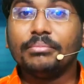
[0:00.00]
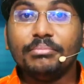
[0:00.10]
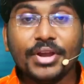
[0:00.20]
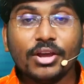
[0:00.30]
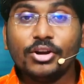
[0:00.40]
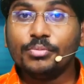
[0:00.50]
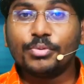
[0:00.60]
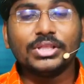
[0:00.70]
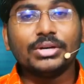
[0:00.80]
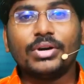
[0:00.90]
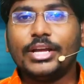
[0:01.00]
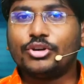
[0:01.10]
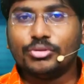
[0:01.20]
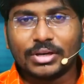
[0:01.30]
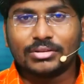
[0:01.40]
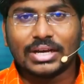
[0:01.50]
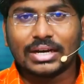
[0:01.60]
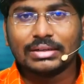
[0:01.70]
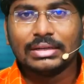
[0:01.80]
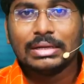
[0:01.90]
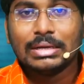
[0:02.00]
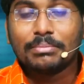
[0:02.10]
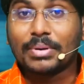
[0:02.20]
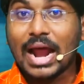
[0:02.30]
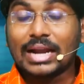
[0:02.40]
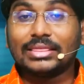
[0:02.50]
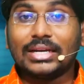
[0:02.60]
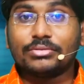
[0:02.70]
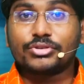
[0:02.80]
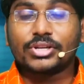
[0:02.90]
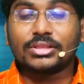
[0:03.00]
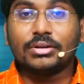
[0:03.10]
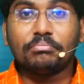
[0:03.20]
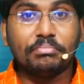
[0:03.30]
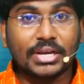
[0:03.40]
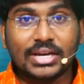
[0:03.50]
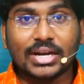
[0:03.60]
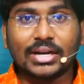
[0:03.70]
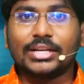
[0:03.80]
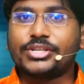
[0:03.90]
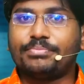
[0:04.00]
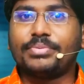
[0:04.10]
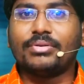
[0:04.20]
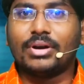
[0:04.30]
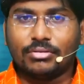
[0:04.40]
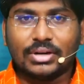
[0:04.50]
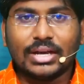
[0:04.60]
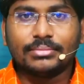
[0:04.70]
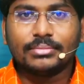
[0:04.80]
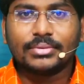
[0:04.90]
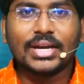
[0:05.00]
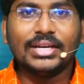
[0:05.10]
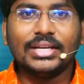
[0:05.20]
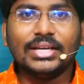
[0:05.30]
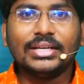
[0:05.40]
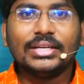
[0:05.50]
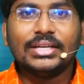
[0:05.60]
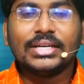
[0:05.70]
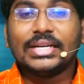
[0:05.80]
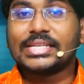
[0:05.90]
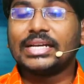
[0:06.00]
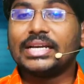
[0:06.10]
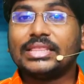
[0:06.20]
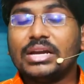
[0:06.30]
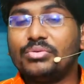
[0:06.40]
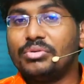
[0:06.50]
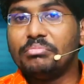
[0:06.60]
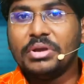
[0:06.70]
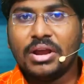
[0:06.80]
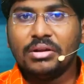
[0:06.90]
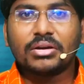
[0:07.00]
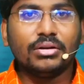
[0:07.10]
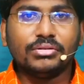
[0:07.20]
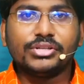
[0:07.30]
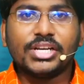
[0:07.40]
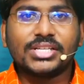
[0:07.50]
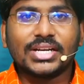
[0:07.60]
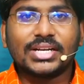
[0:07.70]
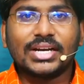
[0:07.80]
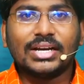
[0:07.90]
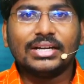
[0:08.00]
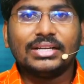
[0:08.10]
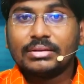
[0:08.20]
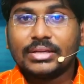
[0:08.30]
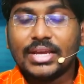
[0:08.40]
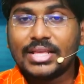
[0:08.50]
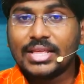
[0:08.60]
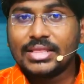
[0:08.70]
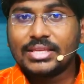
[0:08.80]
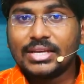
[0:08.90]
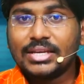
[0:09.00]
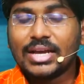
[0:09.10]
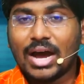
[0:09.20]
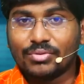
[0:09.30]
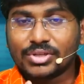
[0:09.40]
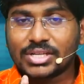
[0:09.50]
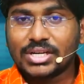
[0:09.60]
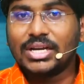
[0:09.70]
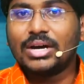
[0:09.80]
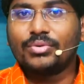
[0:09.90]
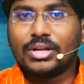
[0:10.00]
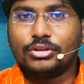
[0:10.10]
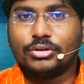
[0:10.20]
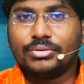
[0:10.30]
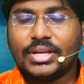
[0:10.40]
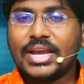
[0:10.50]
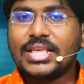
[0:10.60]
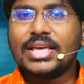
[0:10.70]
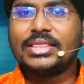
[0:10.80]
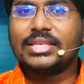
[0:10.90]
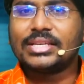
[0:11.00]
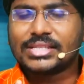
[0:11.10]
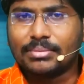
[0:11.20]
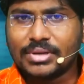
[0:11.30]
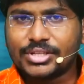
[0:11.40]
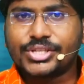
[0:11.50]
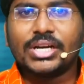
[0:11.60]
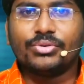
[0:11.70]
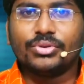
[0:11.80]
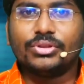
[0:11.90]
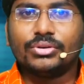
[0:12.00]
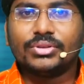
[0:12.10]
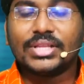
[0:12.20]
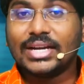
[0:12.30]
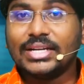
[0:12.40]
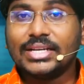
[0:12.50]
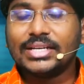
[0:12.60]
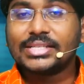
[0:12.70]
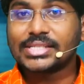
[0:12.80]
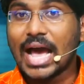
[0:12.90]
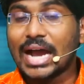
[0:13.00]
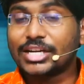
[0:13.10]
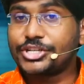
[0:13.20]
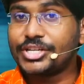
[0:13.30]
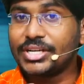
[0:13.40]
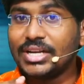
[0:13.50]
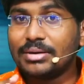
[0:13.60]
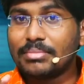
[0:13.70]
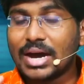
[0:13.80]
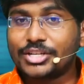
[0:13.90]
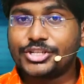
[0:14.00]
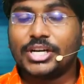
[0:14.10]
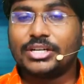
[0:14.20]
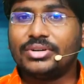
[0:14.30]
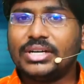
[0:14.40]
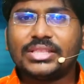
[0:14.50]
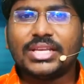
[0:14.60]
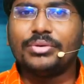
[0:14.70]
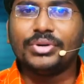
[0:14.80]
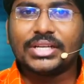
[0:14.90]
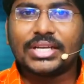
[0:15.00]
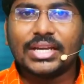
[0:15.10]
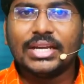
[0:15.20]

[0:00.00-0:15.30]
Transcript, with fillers: మేలులు పొందేవాళ్ళు ఎక్కువ మంది ఉన్నారు ప్రార్థన అవసరతను బిగ్గరగా చెప్పేవాళ్ళు ఉన్నారు కానీ నిజంగా దేవుడు మేలు కలుగు చేశాక ఏదైతే అవసరంగా ఉన్నదో ఏదైతే సమస్యగా ఉందో దాన్ని సాక్ష్యంగా మార్చినటువంటి దేవునికి